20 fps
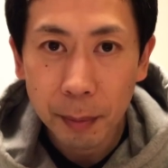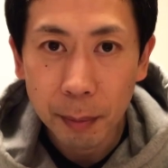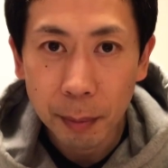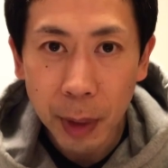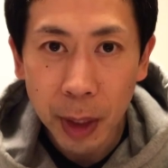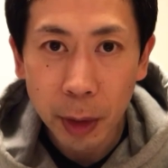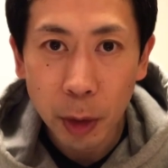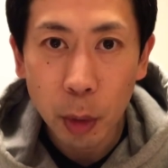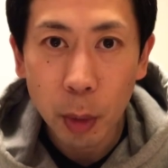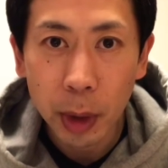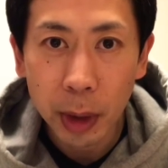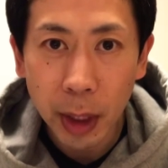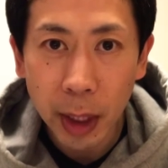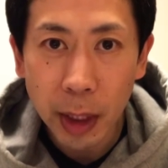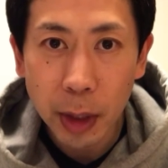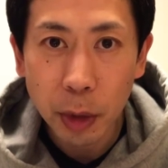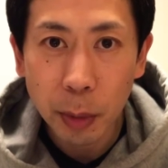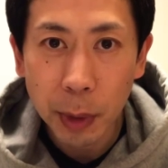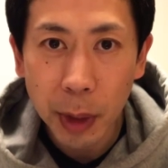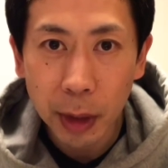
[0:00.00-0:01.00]
まあ今日は
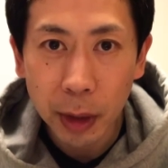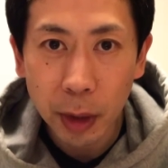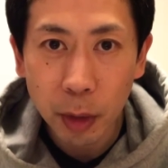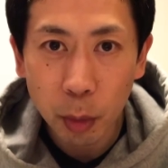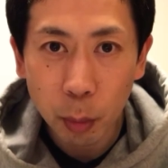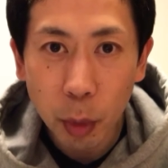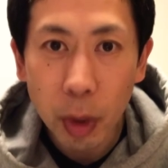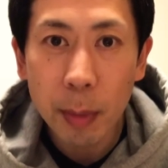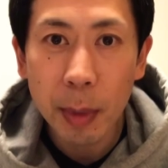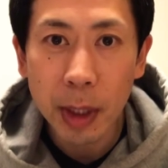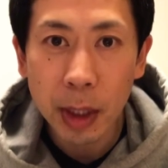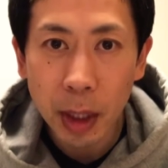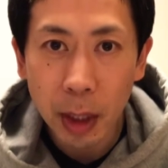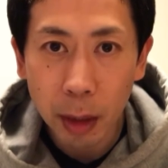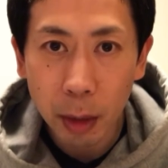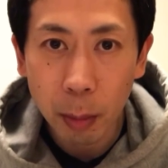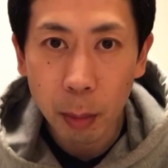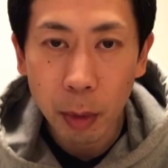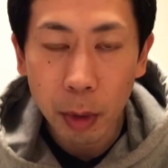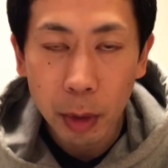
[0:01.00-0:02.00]
大丈夫だったと思いますけ
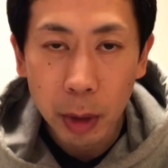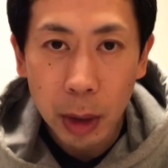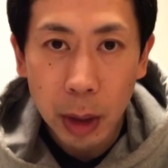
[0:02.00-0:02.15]
れども